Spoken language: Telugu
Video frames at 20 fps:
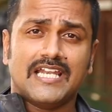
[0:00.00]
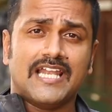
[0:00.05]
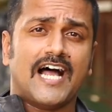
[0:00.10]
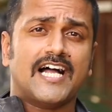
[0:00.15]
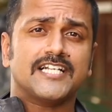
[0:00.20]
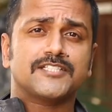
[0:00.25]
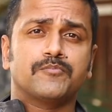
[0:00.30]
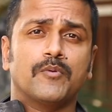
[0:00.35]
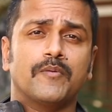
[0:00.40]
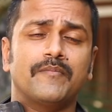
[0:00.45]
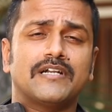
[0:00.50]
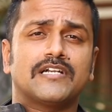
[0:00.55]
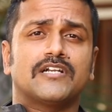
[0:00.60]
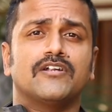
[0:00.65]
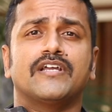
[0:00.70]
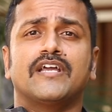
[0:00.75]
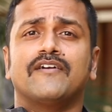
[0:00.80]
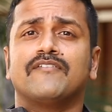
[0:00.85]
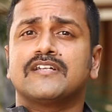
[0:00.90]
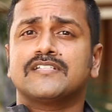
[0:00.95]
లాస్ట్
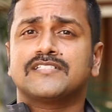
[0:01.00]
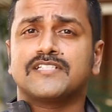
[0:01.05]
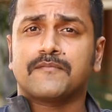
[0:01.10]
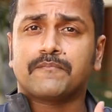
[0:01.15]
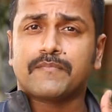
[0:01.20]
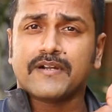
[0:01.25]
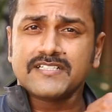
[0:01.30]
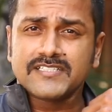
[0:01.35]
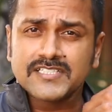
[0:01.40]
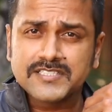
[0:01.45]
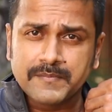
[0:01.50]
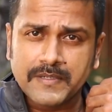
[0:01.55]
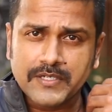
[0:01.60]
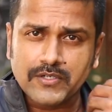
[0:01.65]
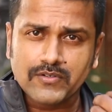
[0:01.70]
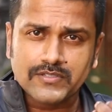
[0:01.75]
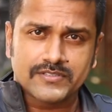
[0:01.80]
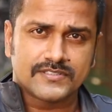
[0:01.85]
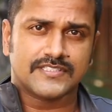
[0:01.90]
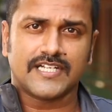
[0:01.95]
మూమెంట్లో ఏమైనా సర్ప్రైజెస్ మన
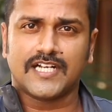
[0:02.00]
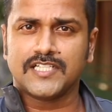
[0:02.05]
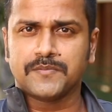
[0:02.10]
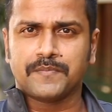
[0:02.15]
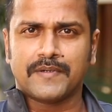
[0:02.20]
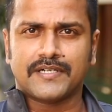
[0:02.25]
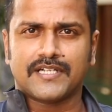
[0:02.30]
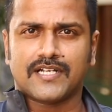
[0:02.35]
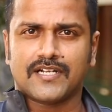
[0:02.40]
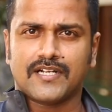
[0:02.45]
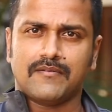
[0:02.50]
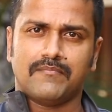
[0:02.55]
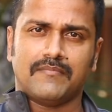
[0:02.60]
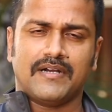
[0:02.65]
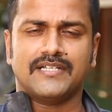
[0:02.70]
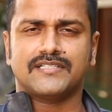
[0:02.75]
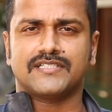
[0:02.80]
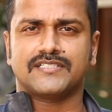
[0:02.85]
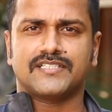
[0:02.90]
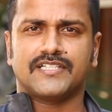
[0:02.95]
కోసం దాచిపెట్టారా
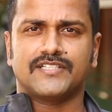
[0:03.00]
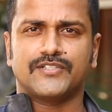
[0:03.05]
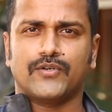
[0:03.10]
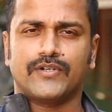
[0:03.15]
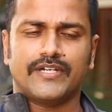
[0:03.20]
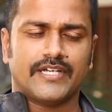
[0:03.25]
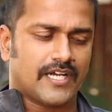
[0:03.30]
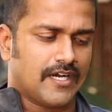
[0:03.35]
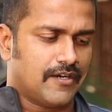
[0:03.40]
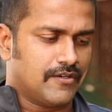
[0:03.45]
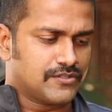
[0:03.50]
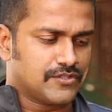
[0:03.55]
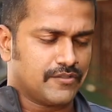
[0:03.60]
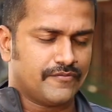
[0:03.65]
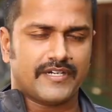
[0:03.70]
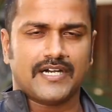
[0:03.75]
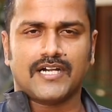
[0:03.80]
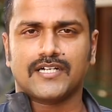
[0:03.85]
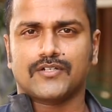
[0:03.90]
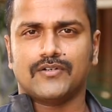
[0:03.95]
మహేంద్ర సింగ్ ధోని కావచ్చు
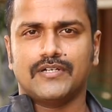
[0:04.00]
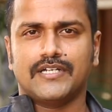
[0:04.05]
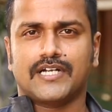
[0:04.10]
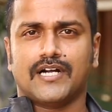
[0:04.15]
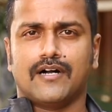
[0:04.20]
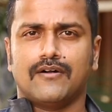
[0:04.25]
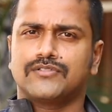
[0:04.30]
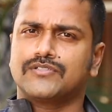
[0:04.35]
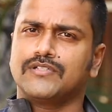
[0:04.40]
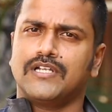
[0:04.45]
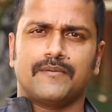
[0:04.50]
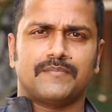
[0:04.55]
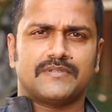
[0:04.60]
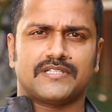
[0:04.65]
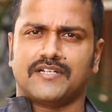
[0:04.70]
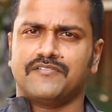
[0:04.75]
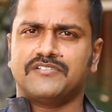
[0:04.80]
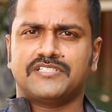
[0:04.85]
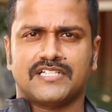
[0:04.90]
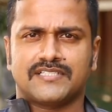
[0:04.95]
విరాట్ కోహ్లీ కావచ్చు
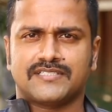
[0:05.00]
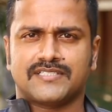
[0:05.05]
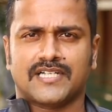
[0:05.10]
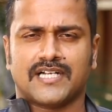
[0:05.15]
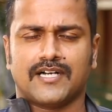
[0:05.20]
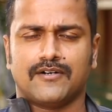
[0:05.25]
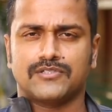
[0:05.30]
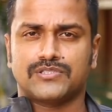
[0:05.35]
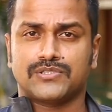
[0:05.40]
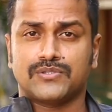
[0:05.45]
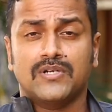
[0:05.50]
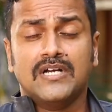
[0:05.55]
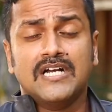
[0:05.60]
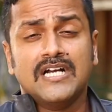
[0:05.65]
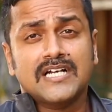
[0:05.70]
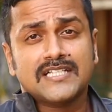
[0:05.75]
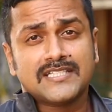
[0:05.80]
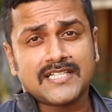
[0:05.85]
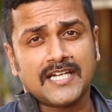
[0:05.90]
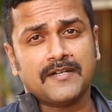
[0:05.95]
లేకపోతే రవిశాస్త్రి కావచ్చు
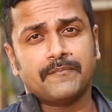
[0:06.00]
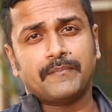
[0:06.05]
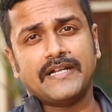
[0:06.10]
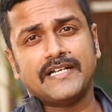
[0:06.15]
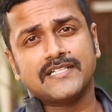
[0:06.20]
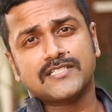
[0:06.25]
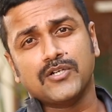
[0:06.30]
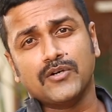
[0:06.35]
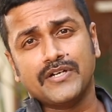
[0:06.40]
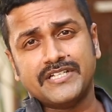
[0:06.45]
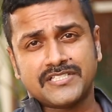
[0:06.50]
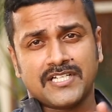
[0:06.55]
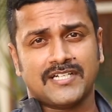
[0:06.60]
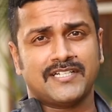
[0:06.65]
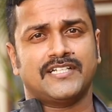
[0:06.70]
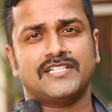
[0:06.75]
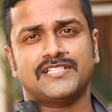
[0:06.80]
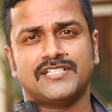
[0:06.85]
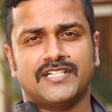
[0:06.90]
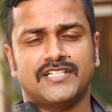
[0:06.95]
తన ప్లేస్లో
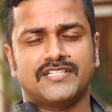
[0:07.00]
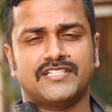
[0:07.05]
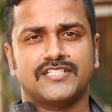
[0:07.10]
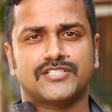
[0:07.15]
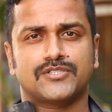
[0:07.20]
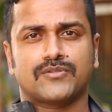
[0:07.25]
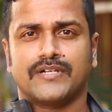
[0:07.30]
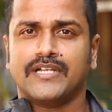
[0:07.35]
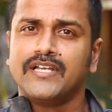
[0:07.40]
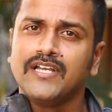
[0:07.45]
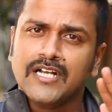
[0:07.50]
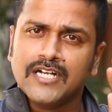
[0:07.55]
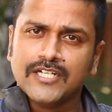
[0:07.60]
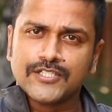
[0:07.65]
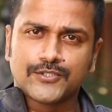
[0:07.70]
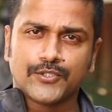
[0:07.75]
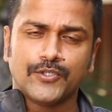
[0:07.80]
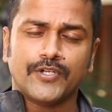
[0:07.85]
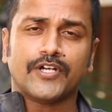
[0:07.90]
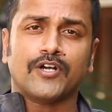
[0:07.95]
ఇషాన్ కిషన్ని తీసుకుని
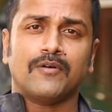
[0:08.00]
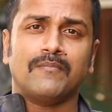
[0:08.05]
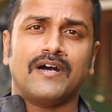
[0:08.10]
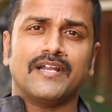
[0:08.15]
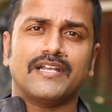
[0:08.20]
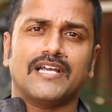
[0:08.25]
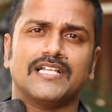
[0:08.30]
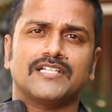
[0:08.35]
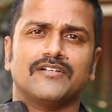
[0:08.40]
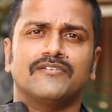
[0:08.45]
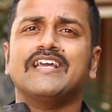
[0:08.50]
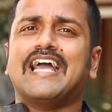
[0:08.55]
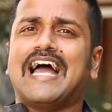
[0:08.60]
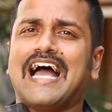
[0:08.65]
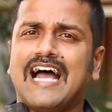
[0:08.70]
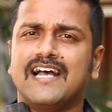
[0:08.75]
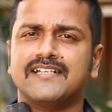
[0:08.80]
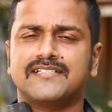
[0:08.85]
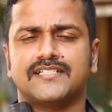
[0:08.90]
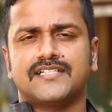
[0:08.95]
సూర్యకుమార్ యాదవ్ని
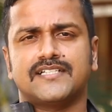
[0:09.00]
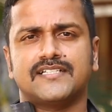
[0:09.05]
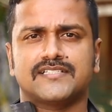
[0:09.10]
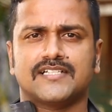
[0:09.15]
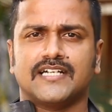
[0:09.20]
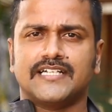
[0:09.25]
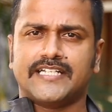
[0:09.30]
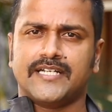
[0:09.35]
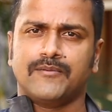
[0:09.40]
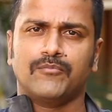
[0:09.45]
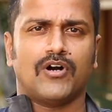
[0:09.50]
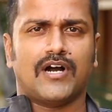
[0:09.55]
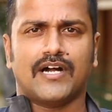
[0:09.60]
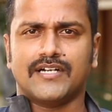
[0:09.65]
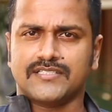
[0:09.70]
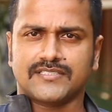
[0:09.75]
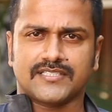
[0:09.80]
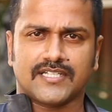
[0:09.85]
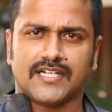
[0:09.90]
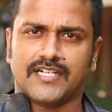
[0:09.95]
యాజ్ ఇట్ ఈస్గా టీంలో
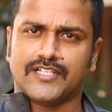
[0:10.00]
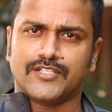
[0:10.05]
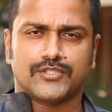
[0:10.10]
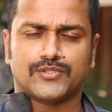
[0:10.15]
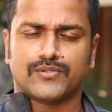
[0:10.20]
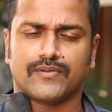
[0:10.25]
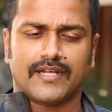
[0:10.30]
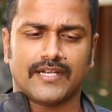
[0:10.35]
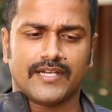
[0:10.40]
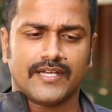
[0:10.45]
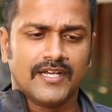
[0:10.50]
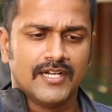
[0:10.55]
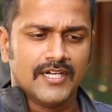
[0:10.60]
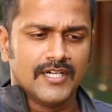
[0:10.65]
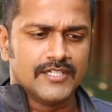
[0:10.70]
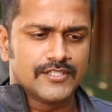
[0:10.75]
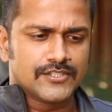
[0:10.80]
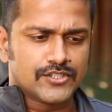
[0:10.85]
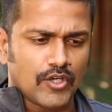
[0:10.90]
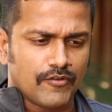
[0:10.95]
ఆడిస్తారో లేదో చూడాలి
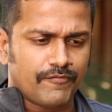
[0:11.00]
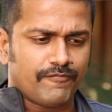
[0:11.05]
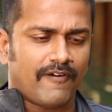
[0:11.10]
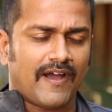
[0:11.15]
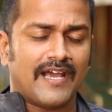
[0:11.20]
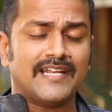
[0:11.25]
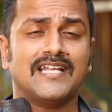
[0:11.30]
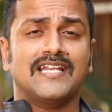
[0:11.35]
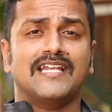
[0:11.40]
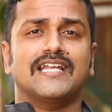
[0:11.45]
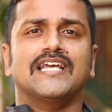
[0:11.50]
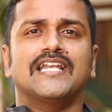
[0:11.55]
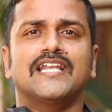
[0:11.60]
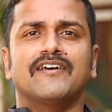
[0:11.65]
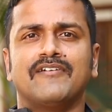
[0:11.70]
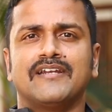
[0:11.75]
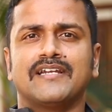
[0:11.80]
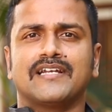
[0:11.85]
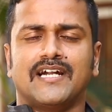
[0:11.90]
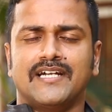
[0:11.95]
సో ఫైనల్
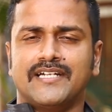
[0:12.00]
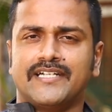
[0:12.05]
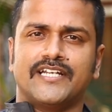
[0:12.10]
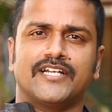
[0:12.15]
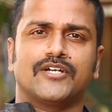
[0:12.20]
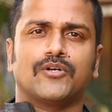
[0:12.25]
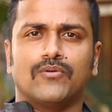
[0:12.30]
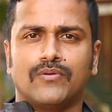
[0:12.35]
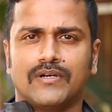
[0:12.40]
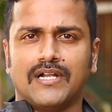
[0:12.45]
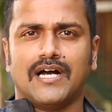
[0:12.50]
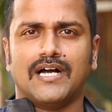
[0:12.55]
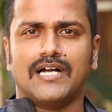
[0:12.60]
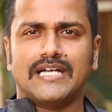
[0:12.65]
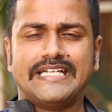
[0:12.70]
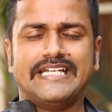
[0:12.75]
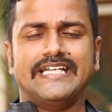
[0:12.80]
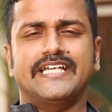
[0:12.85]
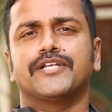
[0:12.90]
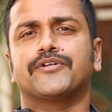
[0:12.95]
ఇలెవెన్ కంటే కూడా
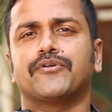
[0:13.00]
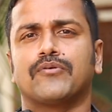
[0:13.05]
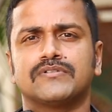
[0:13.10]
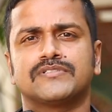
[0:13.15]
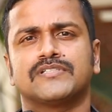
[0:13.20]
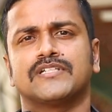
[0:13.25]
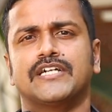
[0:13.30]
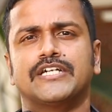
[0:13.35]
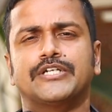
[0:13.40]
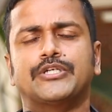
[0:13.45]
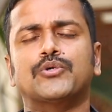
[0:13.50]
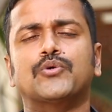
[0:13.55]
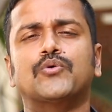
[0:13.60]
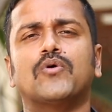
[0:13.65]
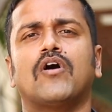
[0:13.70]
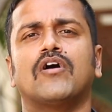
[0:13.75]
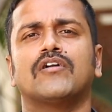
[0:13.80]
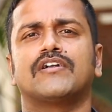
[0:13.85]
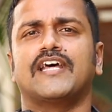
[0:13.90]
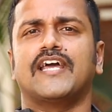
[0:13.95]
ఈ రోజున డూ
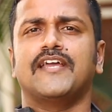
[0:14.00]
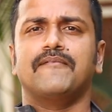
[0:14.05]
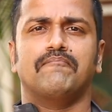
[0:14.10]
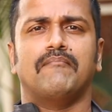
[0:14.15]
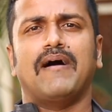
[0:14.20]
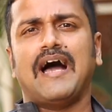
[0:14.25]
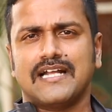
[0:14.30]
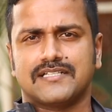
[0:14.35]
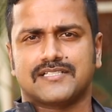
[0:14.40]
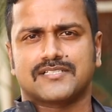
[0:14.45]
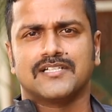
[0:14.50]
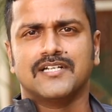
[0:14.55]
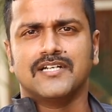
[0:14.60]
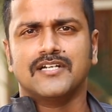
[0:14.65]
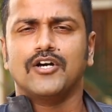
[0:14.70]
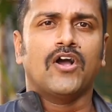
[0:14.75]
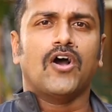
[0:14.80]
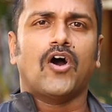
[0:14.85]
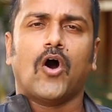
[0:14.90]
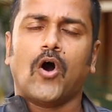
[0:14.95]
ఆర్ డై మ్యాచ్
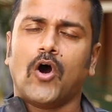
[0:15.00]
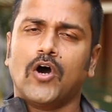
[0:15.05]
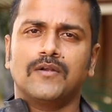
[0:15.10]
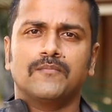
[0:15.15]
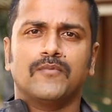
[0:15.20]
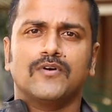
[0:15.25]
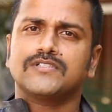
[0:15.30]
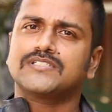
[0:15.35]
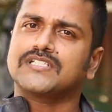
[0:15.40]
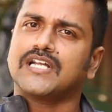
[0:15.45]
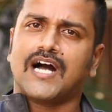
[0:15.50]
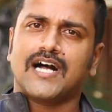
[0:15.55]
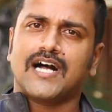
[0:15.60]
ఆల్మోస్ట్